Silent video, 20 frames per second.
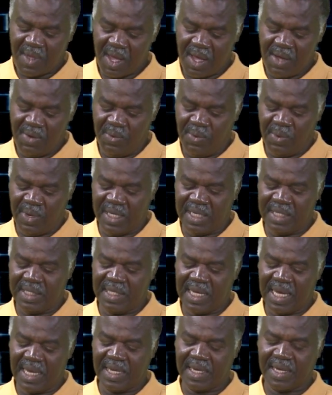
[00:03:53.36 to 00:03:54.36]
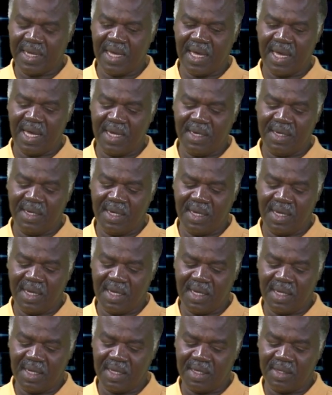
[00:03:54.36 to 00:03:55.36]
ولذلك كان
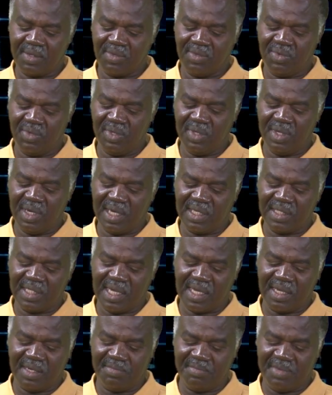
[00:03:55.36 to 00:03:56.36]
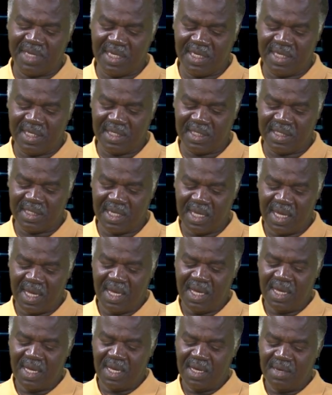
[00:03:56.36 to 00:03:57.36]
آه، كل أعضاء المجلس
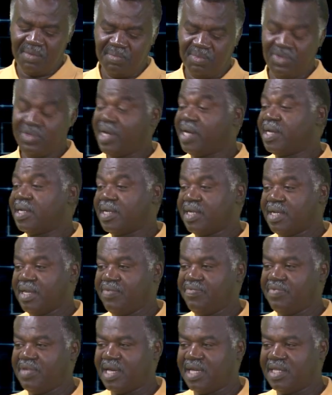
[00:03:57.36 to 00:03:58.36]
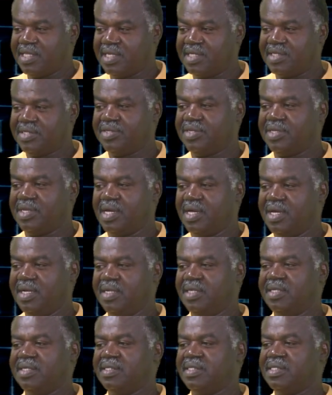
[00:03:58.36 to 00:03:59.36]
متحركين في هذا الاتجاه
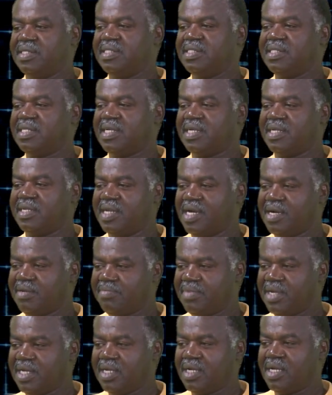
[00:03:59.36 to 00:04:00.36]
إن نعمل